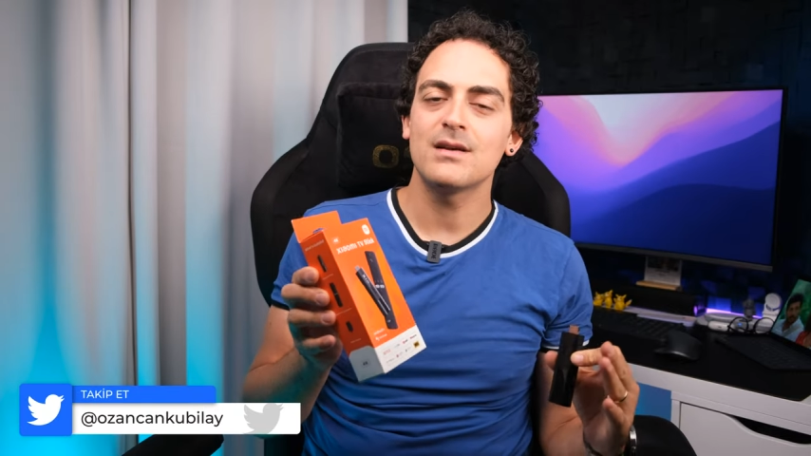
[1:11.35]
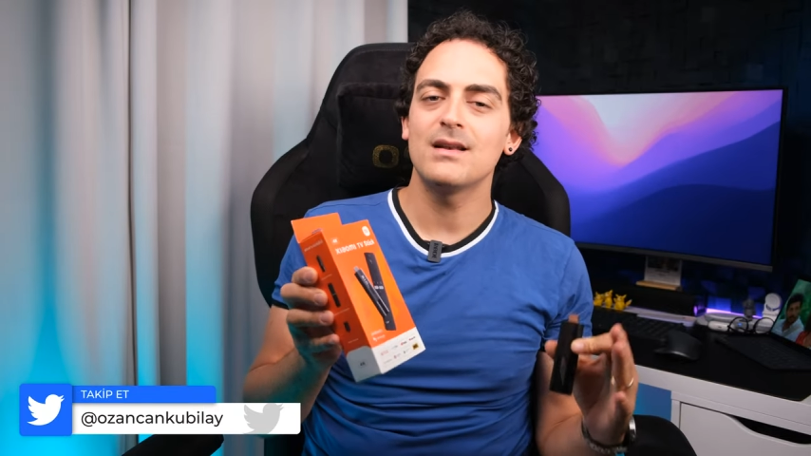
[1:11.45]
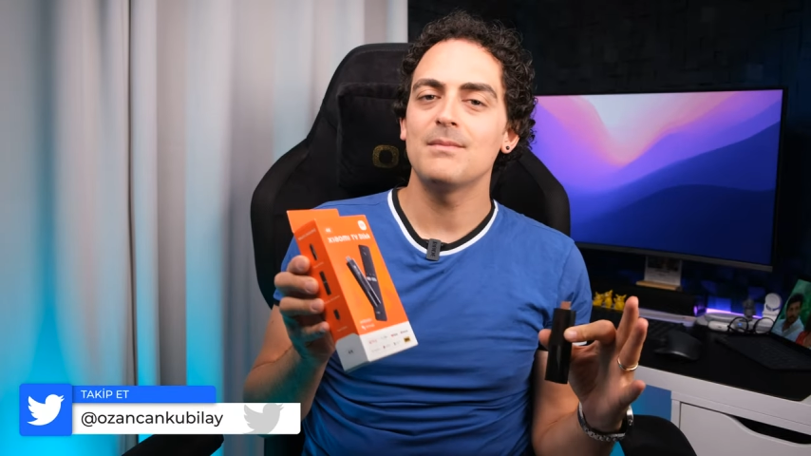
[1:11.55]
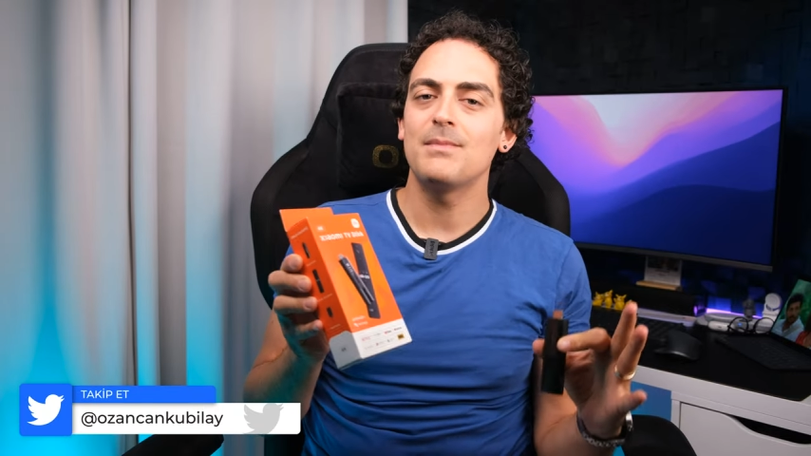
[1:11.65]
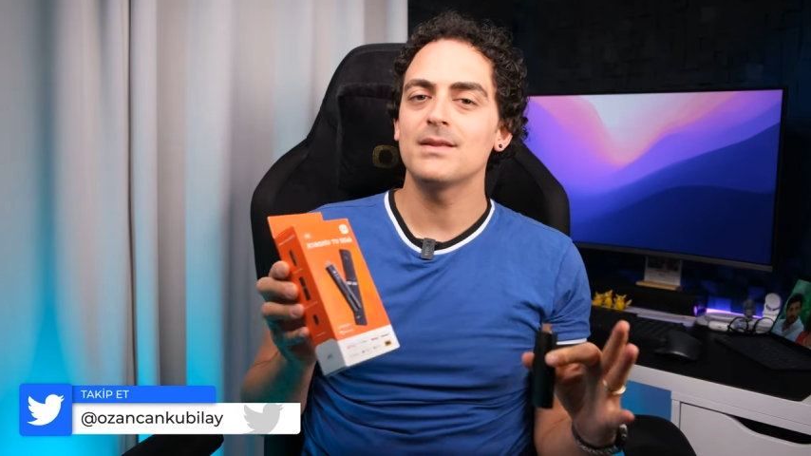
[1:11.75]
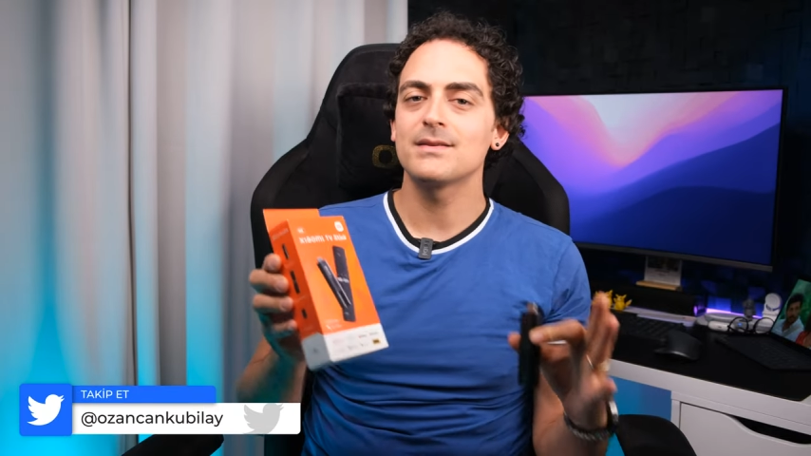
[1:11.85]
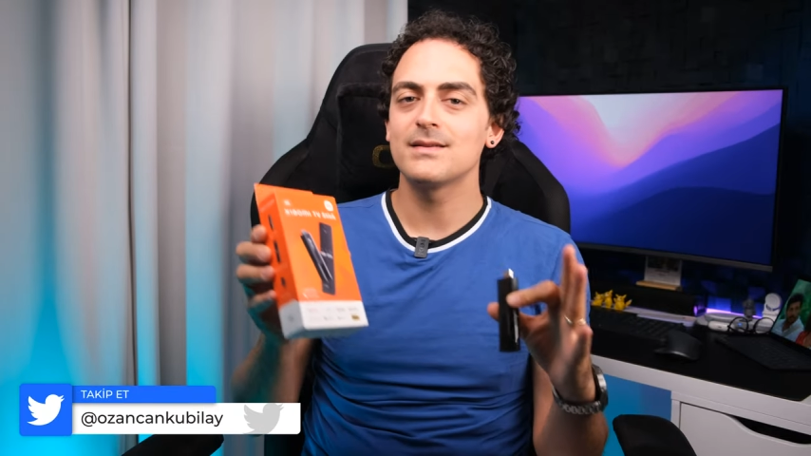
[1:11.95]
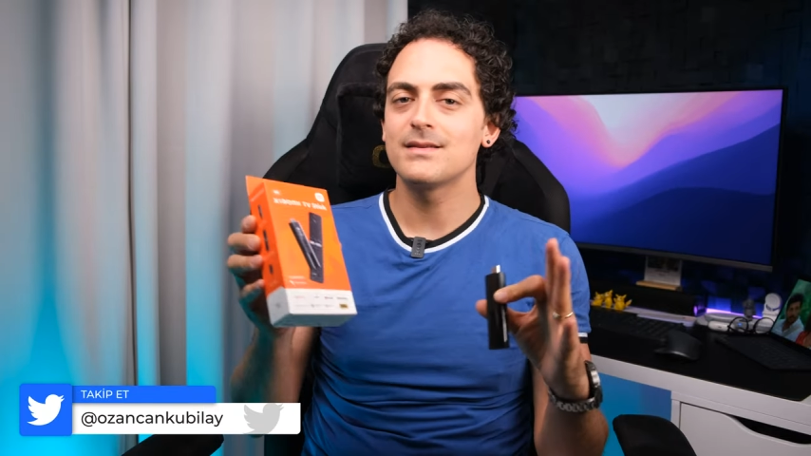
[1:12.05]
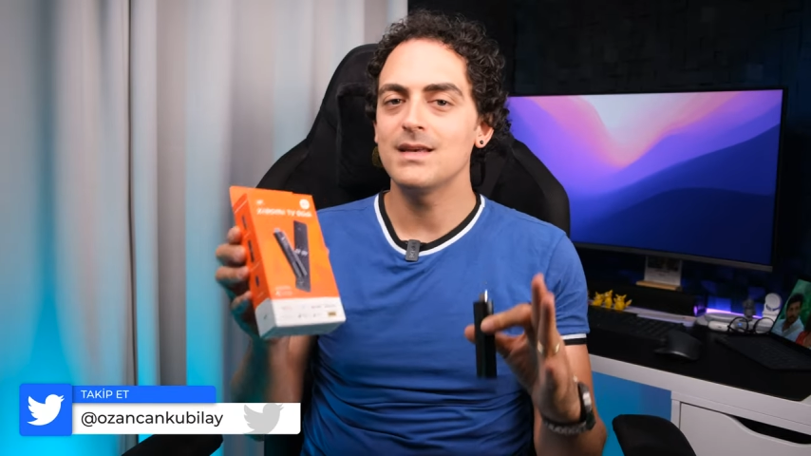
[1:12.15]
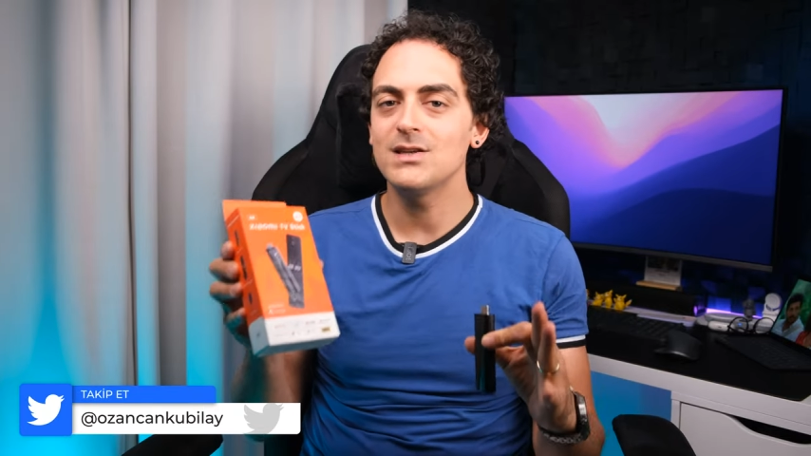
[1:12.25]
TL
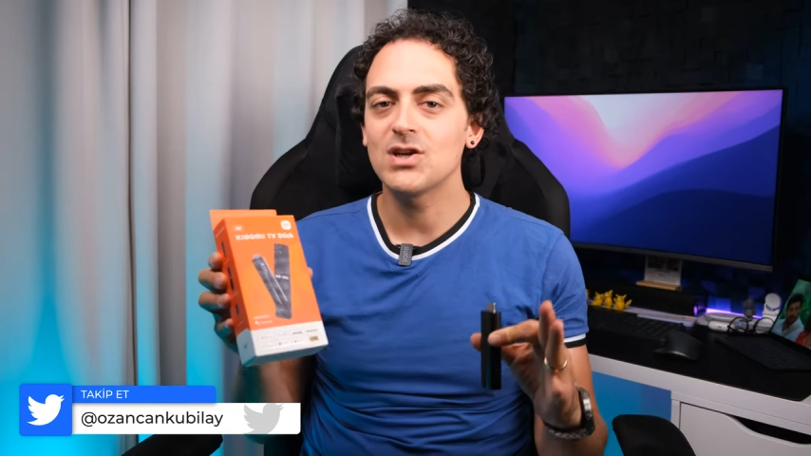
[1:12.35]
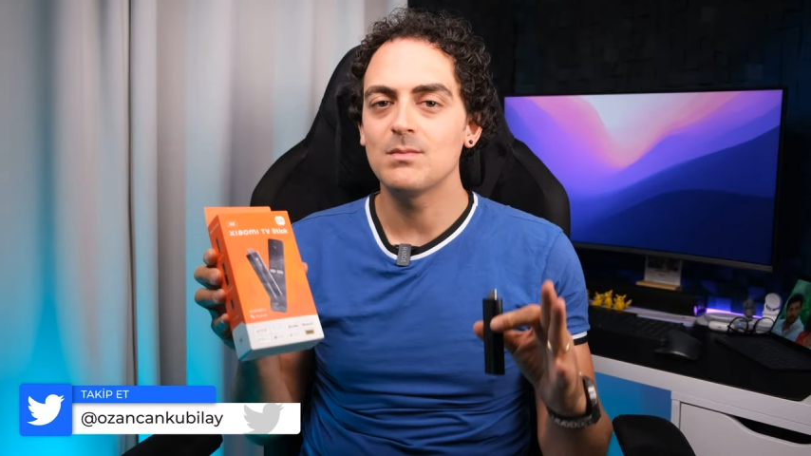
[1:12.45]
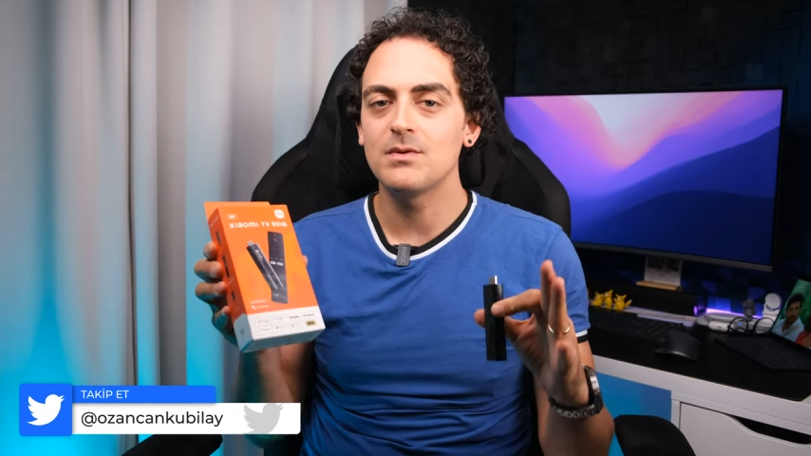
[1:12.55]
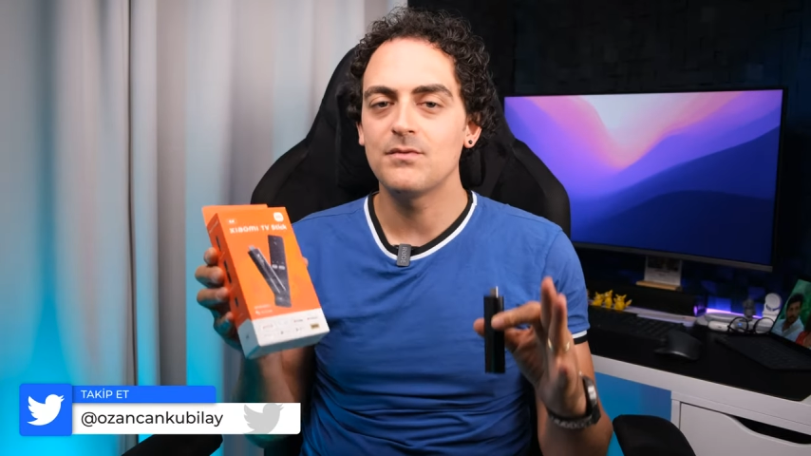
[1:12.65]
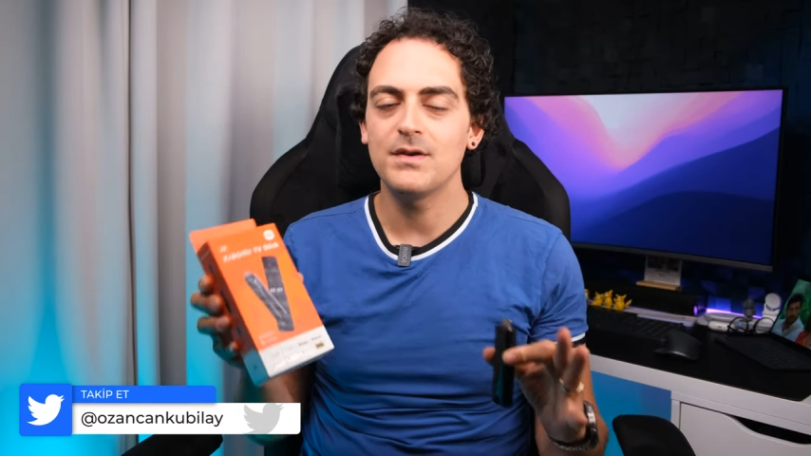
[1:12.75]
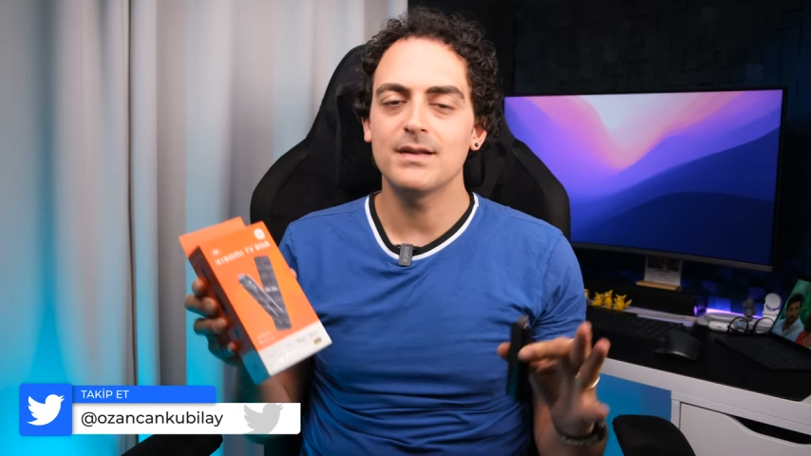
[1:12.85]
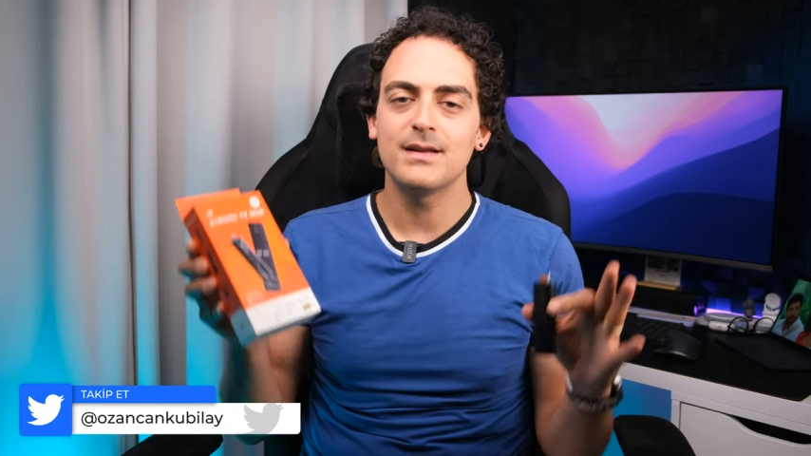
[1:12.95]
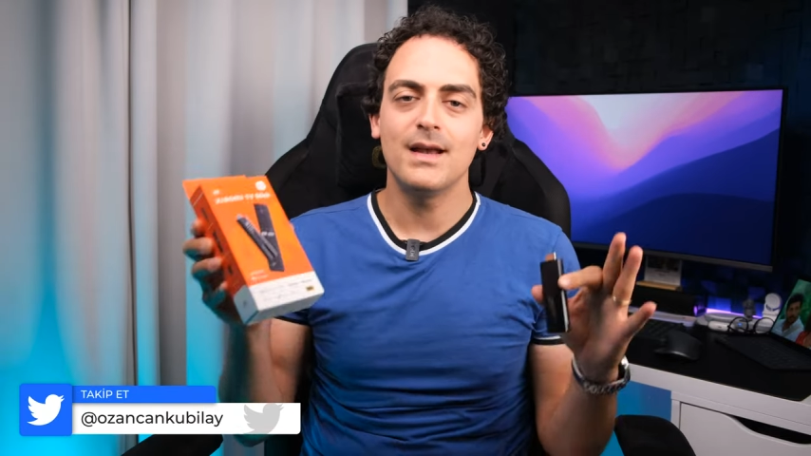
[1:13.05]
bandında değişen bir fiyat